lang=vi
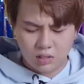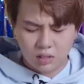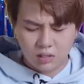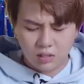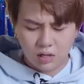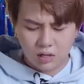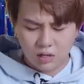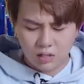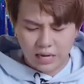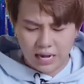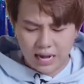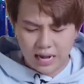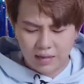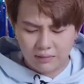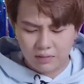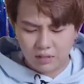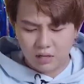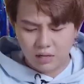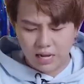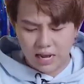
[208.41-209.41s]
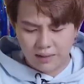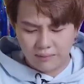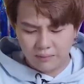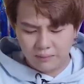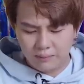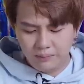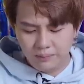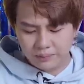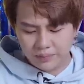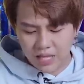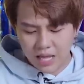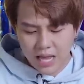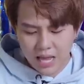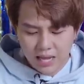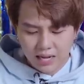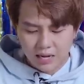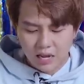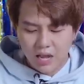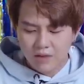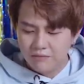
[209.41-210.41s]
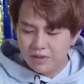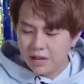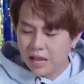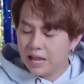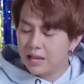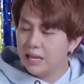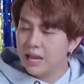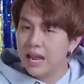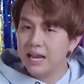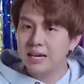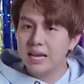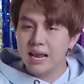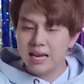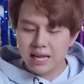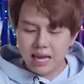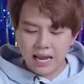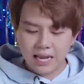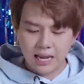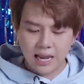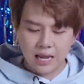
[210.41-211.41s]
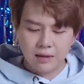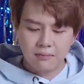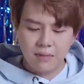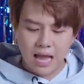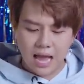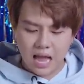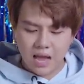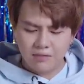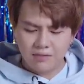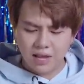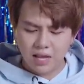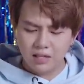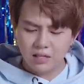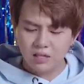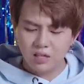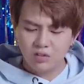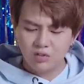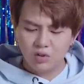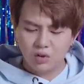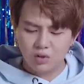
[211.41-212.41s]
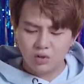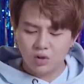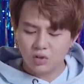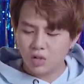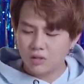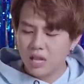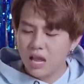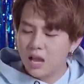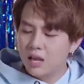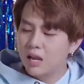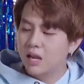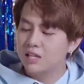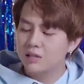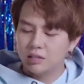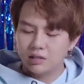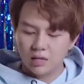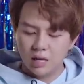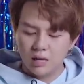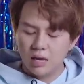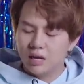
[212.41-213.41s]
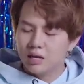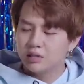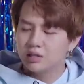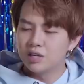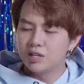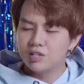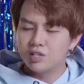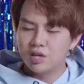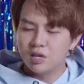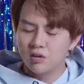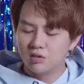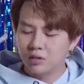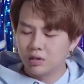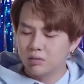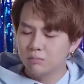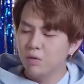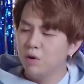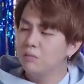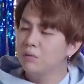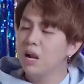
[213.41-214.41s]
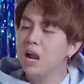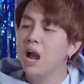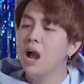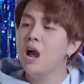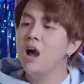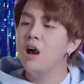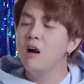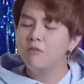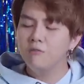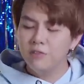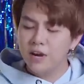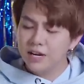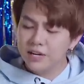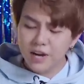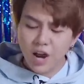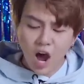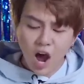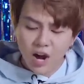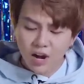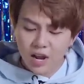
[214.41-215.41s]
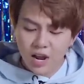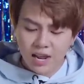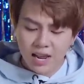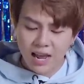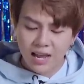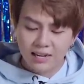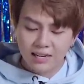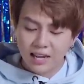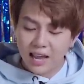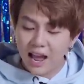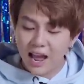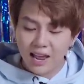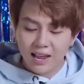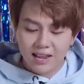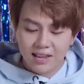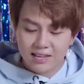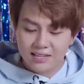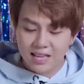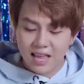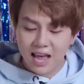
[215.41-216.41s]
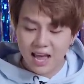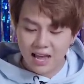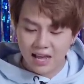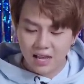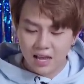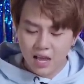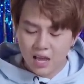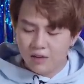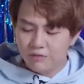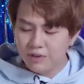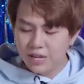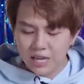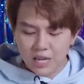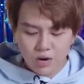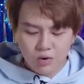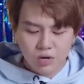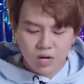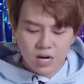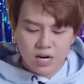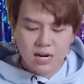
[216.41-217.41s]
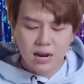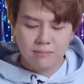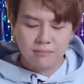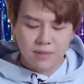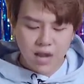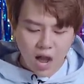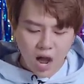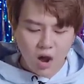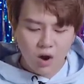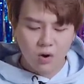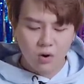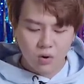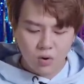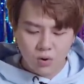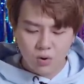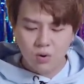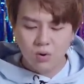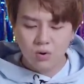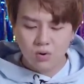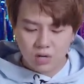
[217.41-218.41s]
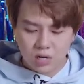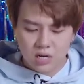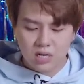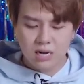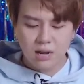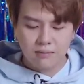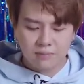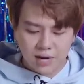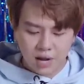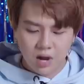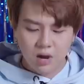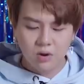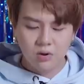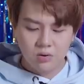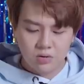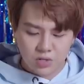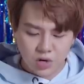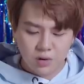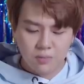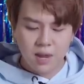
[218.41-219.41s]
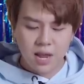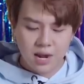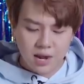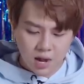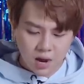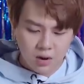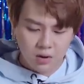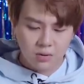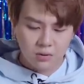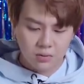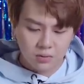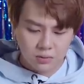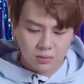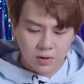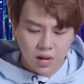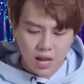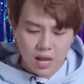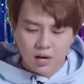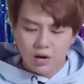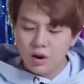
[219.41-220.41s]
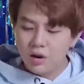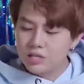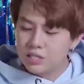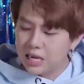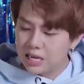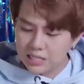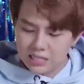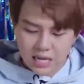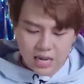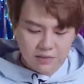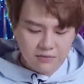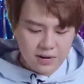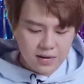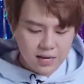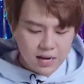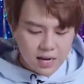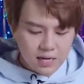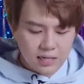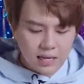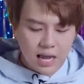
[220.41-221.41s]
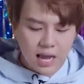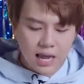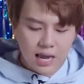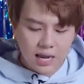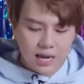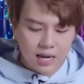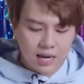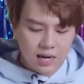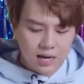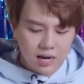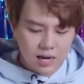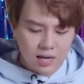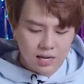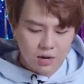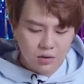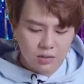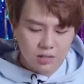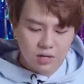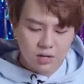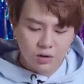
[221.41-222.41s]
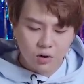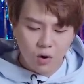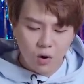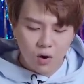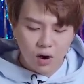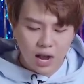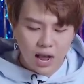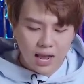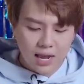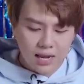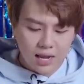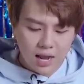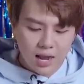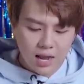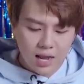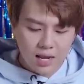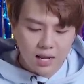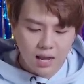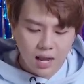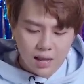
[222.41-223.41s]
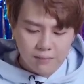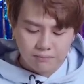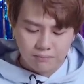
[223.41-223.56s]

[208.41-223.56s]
từ rồi nè nè từ từ nè vì anh ghen ghen ghen ghen mà vì anh đi thua thua thôi ờ, từng chiều rồi mong ngóng vẫn đó nơi hàn cây ra vì yêu cứ đâm đầu cứ đâm đầu rồi bế đầu có chàng trai viết lên cây lời yêu thương cô gái ấy